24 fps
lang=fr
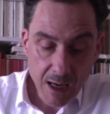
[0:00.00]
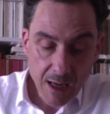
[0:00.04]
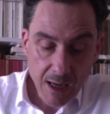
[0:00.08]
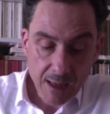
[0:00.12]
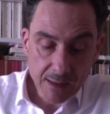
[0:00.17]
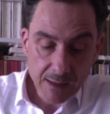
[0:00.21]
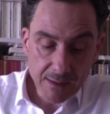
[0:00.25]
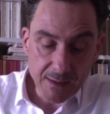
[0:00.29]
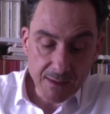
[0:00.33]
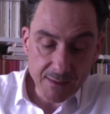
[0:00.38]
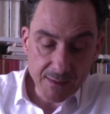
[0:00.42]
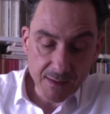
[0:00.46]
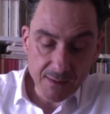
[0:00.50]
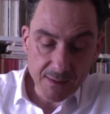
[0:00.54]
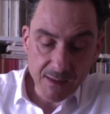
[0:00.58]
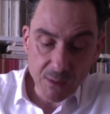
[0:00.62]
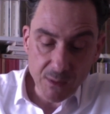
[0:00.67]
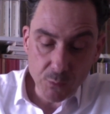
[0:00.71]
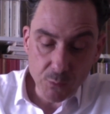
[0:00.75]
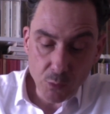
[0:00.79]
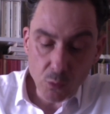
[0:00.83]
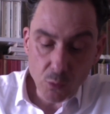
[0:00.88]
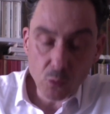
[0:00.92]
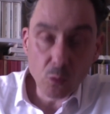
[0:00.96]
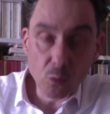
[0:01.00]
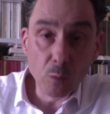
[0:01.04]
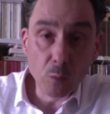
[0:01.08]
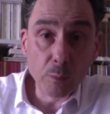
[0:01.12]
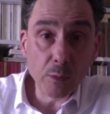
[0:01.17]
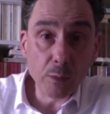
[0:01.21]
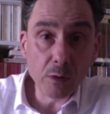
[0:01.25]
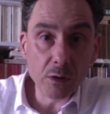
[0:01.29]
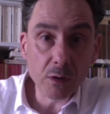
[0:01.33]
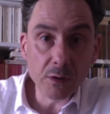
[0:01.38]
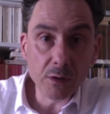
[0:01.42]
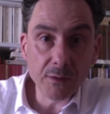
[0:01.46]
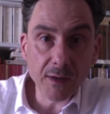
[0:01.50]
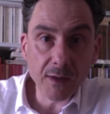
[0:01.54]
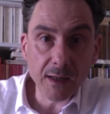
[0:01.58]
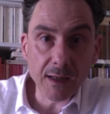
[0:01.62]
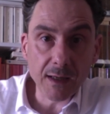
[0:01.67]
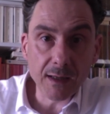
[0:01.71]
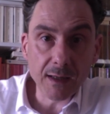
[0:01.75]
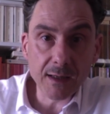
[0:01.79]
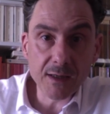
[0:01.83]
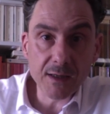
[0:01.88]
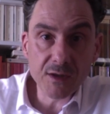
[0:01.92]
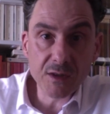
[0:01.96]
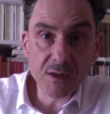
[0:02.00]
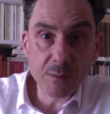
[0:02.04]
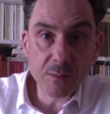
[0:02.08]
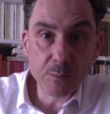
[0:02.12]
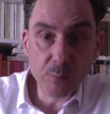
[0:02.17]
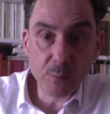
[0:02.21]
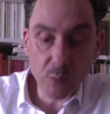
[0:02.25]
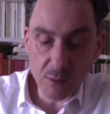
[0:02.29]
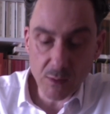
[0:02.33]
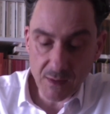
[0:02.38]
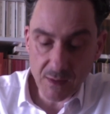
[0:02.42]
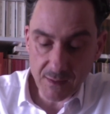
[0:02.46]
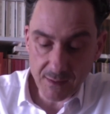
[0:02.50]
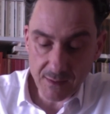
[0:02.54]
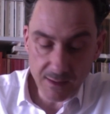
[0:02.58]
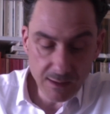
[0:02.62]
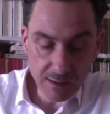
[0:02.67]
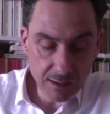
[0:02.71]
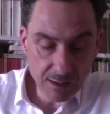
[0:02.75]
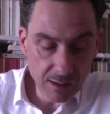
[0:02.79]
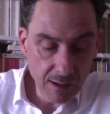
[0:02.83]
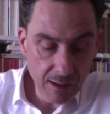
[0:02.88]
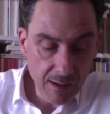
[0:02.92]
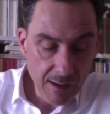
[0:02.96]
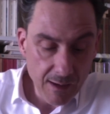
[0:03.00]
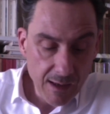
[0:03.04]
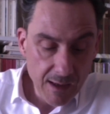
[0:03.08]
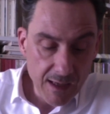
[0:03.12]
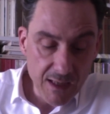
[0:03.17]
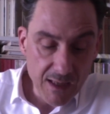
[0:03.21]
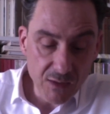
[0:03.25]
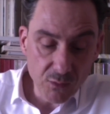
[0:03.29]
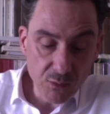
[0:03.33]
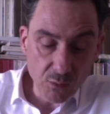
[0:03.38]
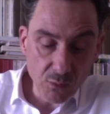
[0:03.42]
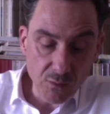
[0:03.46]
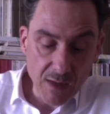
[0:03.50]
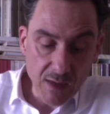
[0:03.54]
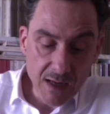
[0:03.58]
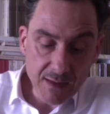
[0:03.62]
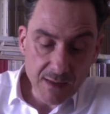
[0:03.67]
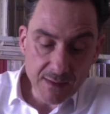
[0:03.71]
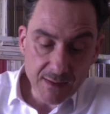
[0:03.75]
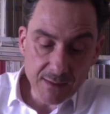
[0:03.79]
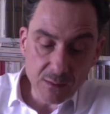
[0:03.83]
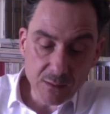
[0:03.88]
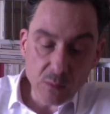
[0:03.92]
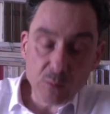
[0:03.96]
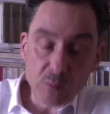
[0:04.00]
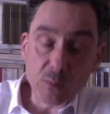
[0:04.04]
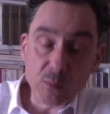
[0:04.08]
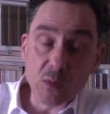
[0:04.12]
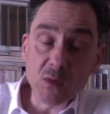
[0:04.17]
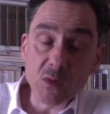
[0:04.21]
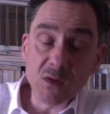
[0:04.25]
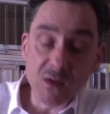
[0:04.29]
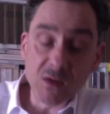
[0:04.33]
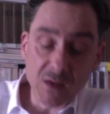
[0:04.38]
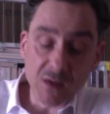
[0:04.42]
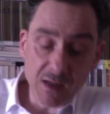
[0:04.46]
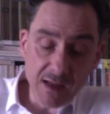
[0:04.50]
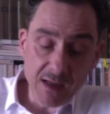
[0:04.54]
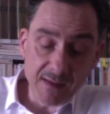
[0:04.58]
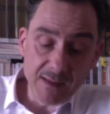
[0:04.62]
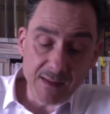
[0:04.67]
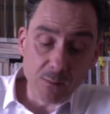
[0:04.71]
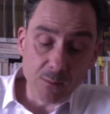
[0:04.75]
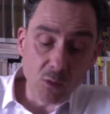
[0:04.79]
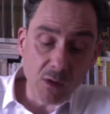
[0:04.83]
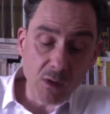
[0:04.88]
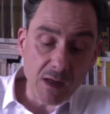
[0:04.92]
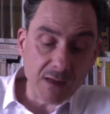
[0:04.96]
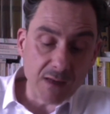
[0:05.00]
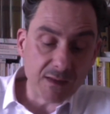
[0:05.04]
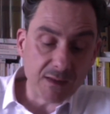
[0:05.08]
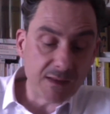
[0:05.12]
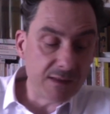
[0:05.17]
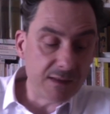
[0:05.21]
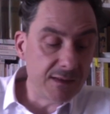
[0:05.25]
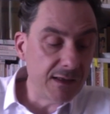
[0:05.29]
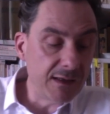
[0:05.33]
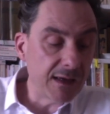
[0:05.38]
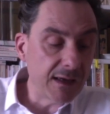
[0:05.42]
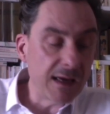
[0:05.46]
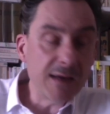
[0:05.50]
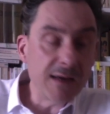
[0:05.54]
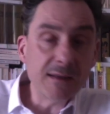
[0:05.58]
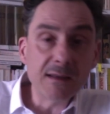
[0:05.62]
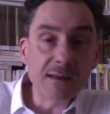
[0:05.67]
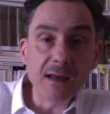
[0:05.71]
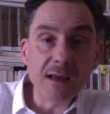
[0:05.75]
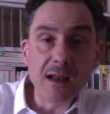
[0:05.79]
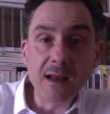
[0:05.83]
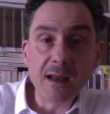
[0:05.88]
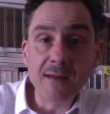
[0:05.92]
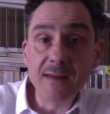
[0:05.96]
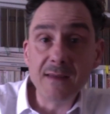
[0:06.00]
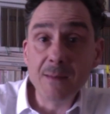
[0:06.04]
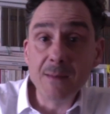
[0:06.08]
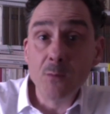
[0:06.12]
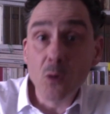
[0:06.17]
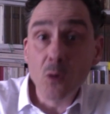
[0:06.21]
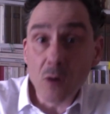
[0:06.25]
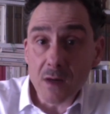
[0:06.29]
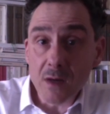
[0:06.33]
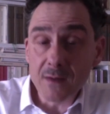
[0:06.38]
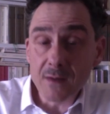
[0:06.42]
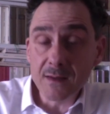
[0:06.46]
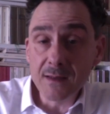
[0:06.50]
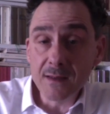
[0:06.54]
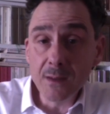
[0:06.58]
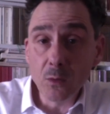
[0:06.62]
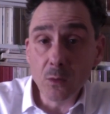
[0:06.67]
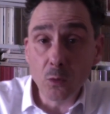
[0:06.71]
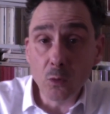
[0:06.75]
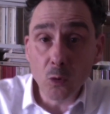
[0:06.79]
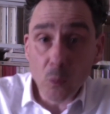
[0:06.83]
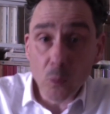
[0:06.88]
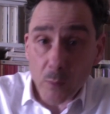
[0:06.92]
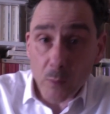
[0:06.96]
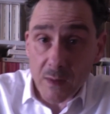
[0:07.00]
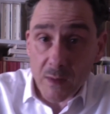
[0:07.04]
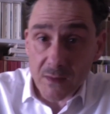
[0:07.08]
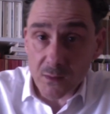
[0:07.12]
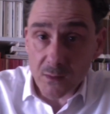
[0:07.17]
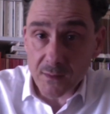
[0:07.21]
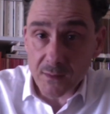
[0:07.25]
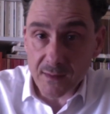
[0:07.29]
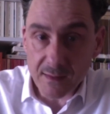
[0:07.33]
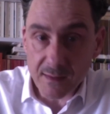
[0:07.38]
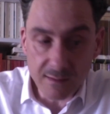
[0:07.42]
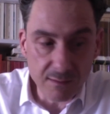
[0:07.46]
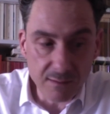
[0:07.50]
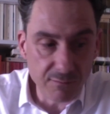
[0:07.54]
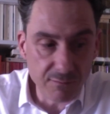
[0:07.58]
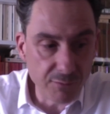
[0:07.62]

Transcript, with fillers: qui s'intitule Comprendre un régime politique et son axe Penser la démocratie directe et la démocratie représentative.